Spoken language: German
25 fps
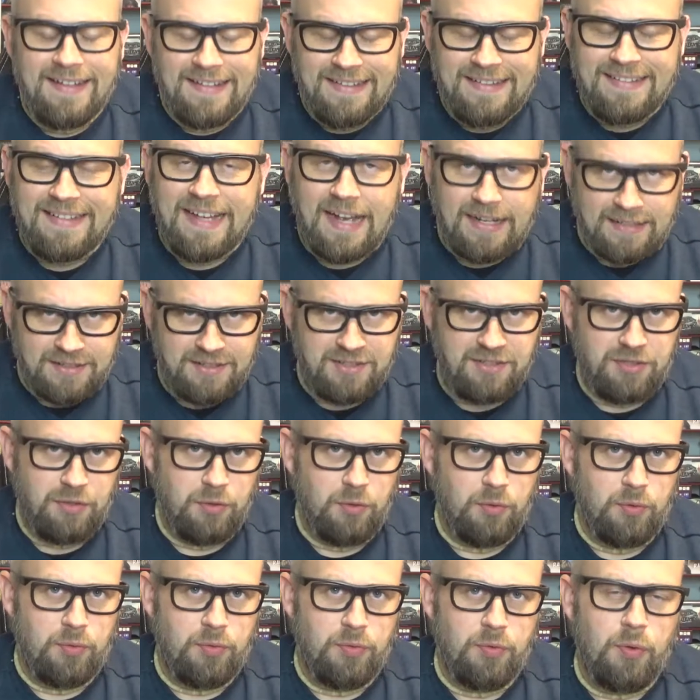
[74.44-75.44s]
die
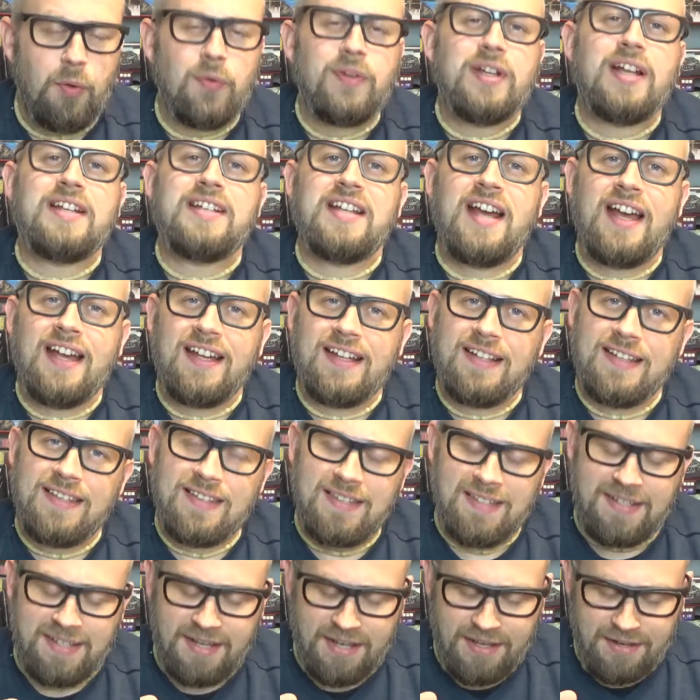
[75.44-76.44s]
Aktionen unterteilen
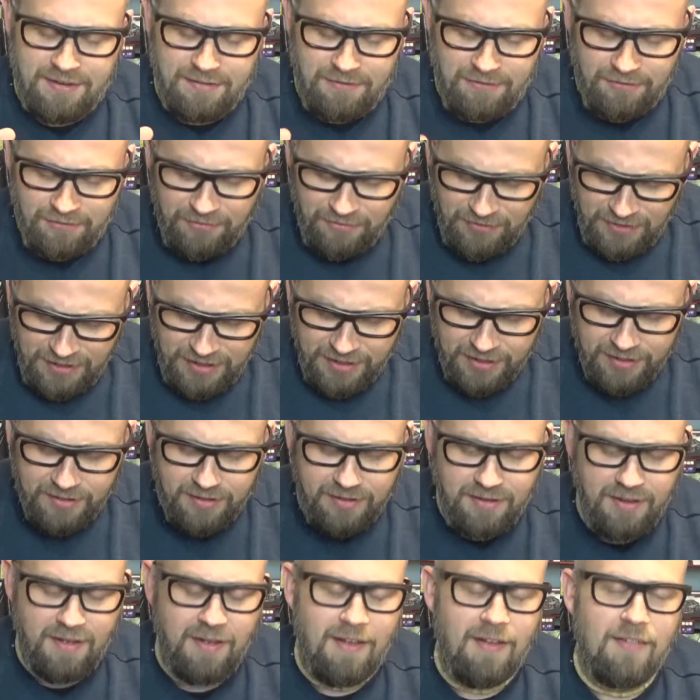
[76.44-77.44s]
sich in
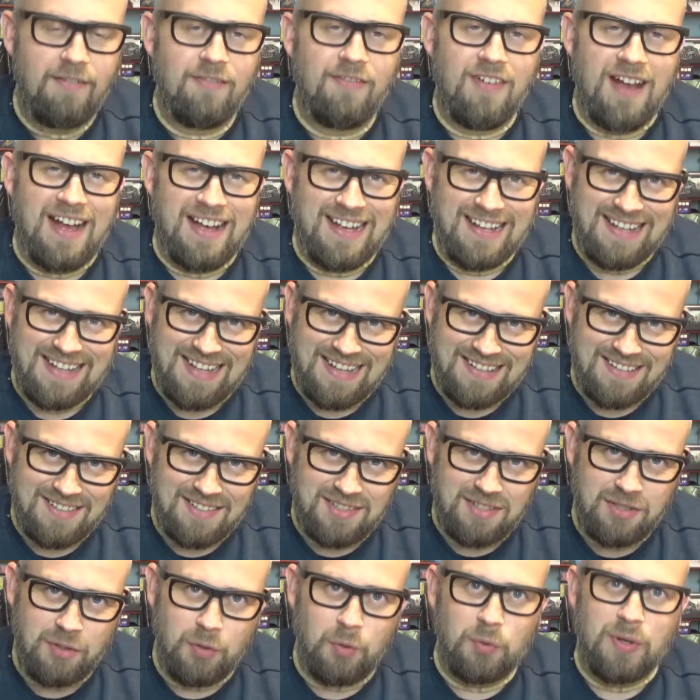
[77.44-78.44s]
vier
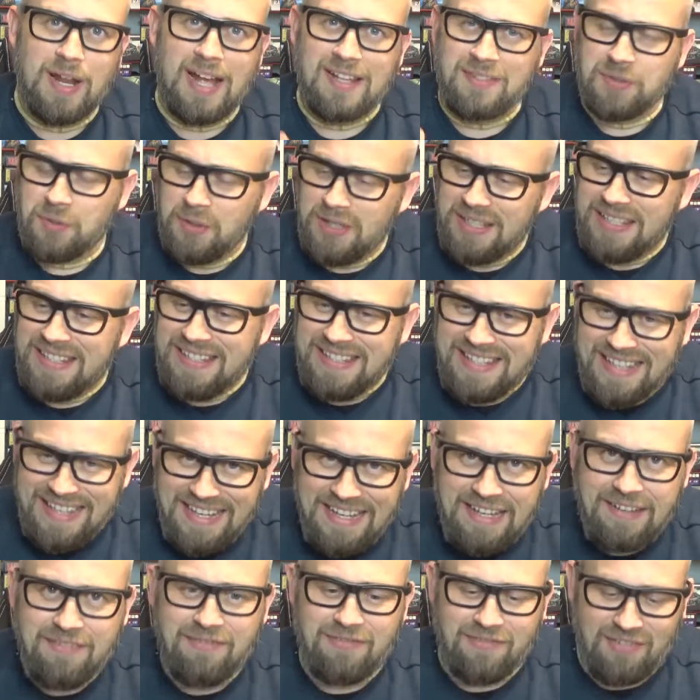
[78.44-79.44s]
Variationen, also
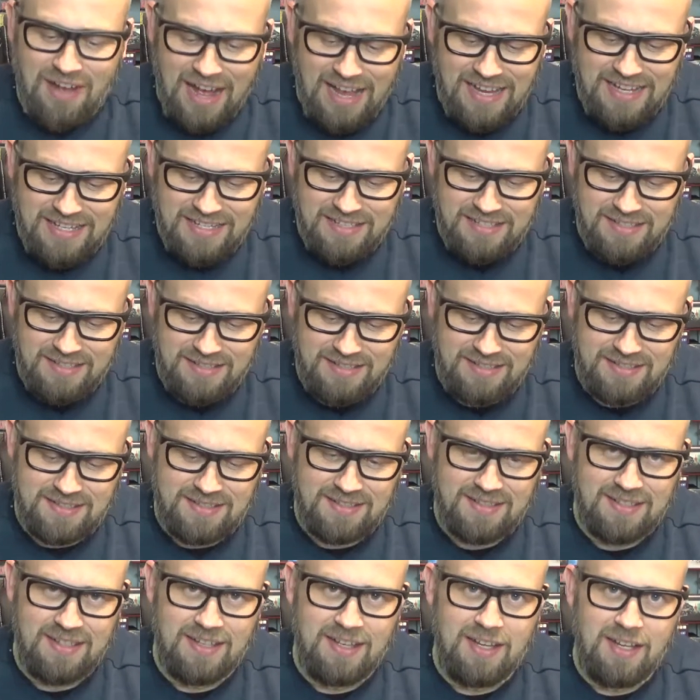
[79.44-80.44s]

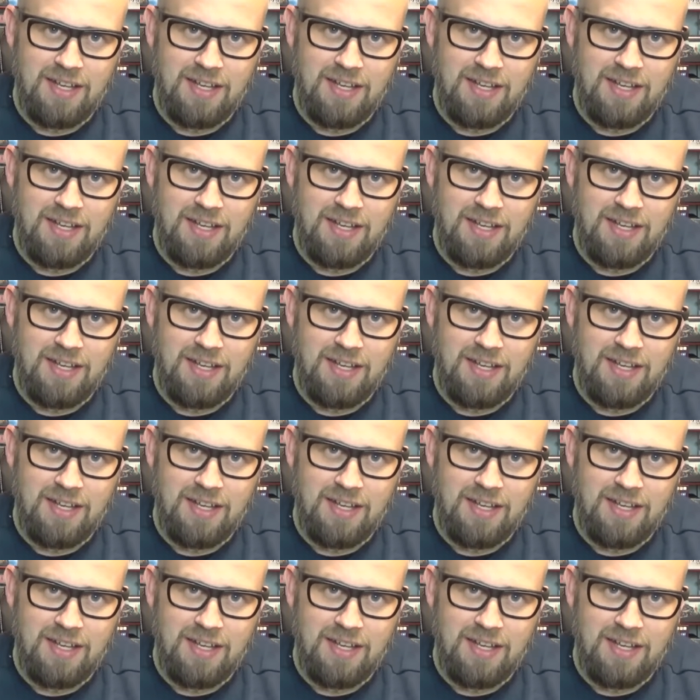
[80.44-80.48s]
jeweils